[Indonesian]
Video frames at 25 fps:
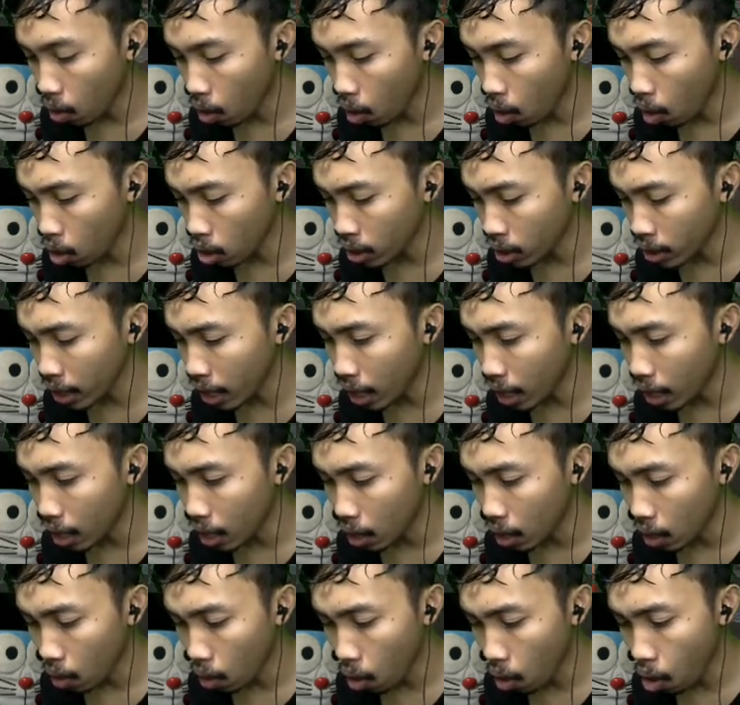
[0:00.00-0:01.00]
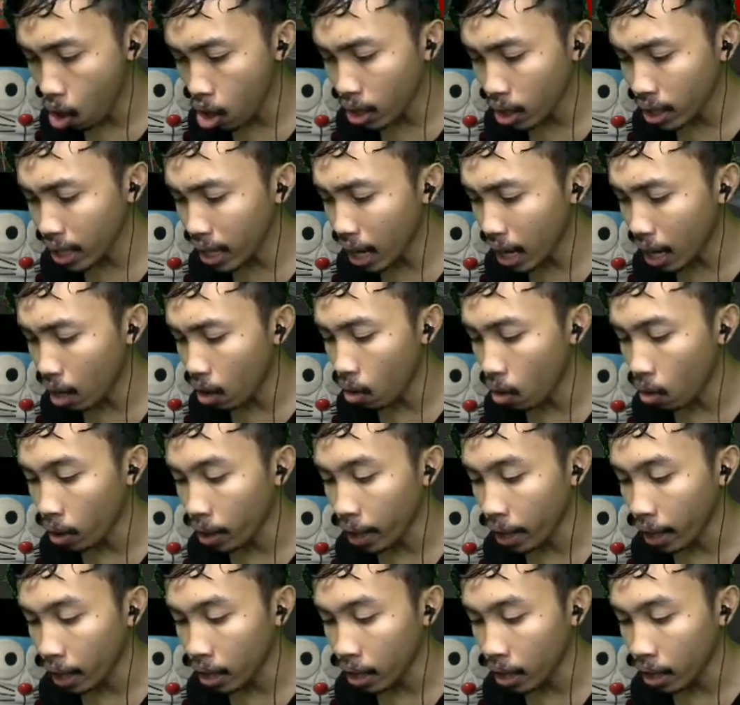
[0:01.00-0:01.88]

Oh tidak. Oh tidak. Oke,